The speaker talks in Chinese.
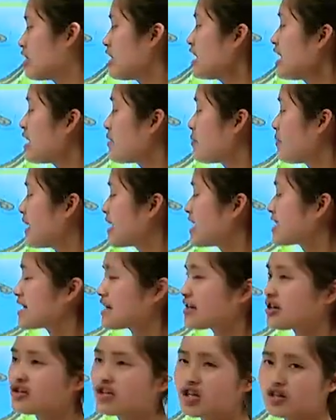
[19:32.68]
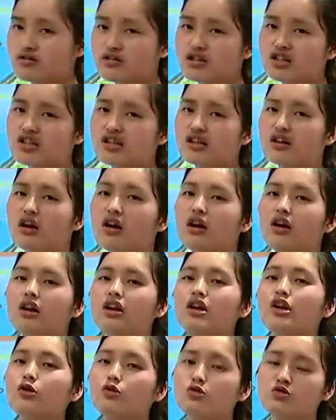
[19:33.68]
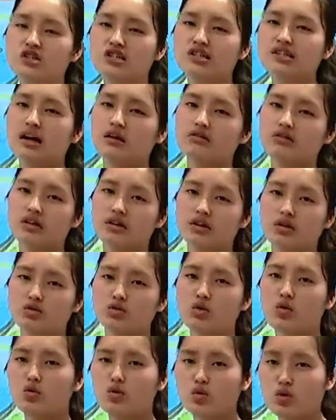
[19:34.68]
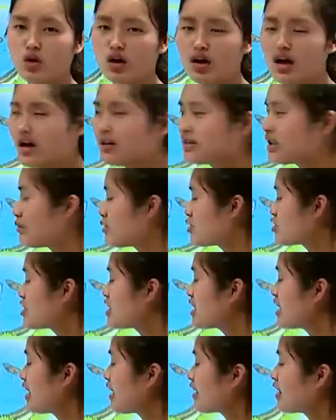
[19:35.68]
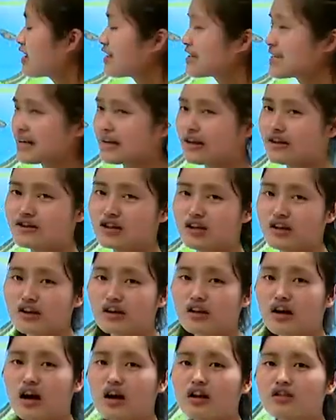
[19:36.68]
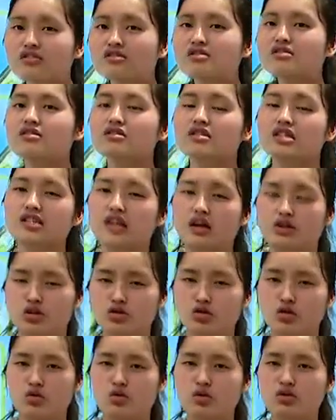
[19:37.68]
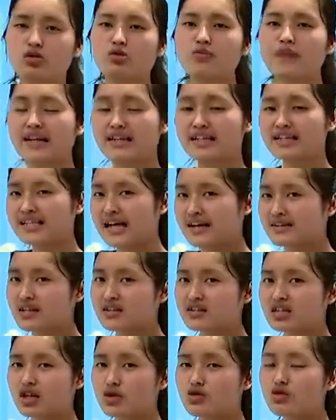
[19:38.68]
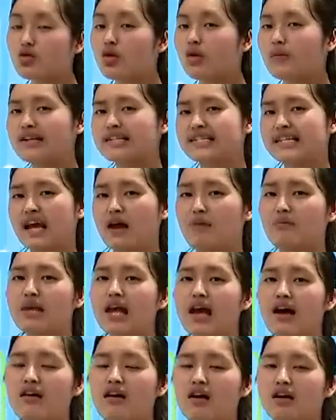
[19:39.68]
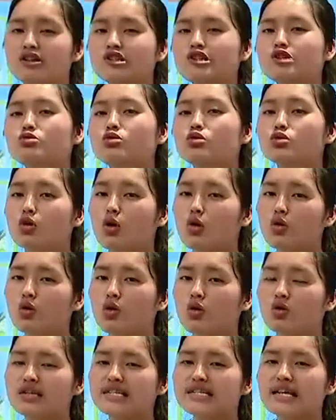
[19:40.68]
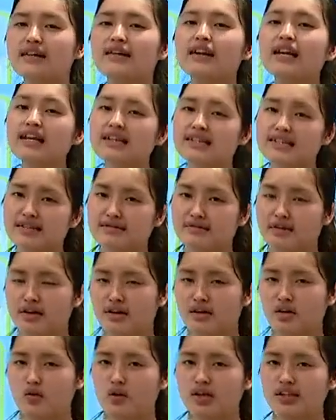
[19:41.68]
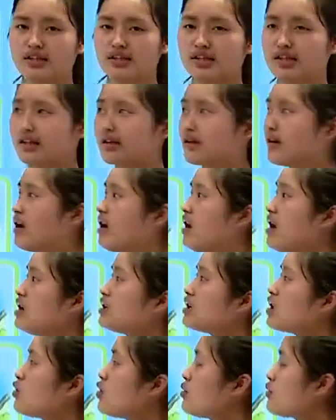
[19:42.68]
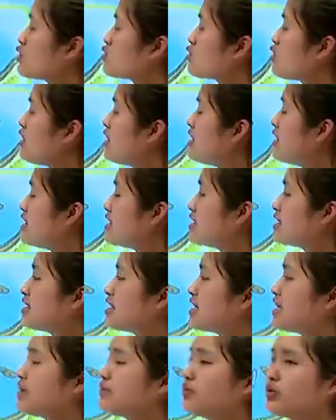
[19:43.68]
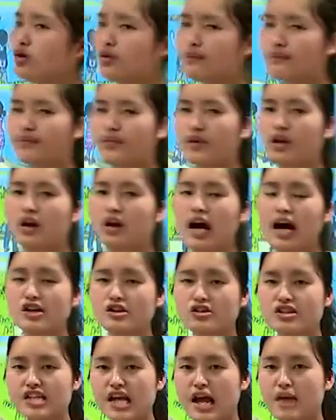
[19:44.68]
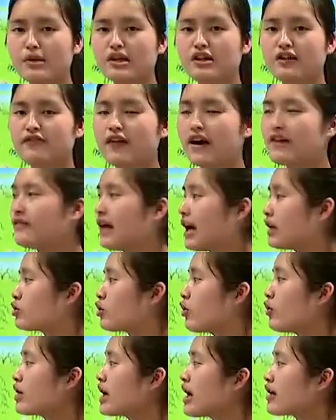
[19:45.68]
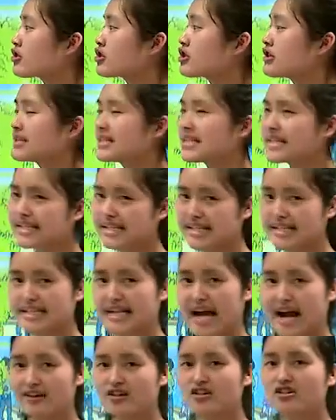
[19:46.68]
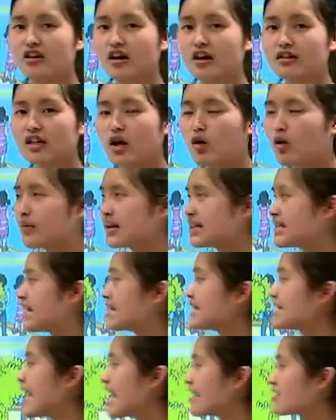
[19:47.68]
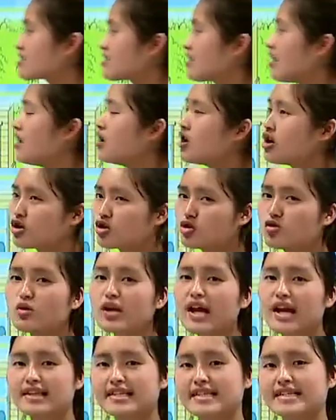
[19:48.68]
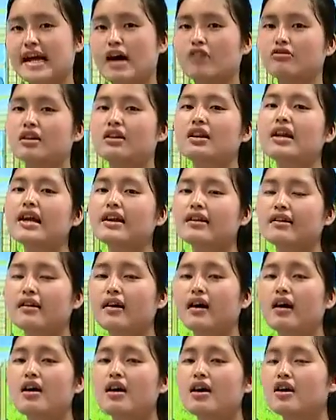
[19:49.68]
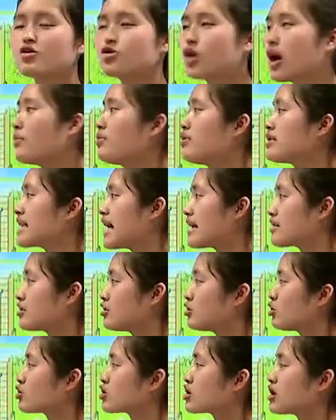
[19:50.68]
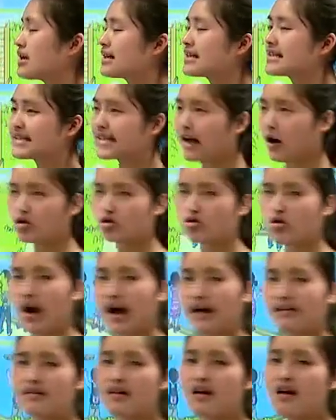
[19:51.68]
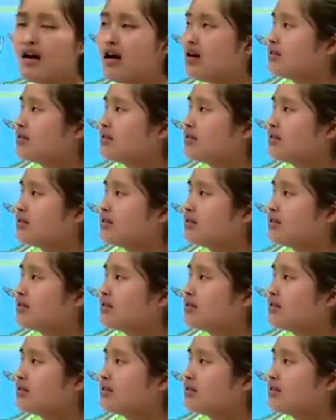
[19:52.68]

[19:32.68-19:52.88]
可以把它想象成这是一个六只脚的一个动物，那么这里也可以想象成一个四只脚的动物，都把它想象成与我们前面鸡兔同笼相类型的一个问题。那我们说第一步。按照前面的方法，同样是进行假设，那我们先假设数量小的那一个，全部假设都是小船，